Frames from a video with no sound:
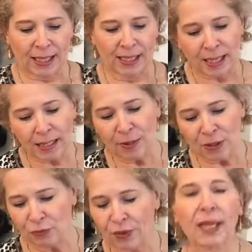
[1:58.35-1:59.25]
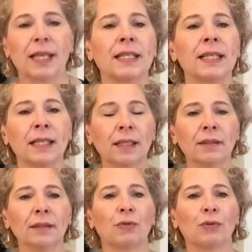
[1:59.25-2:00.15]
ich sag's mal so, wir reden hier
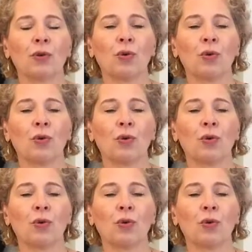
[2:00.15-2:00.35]
von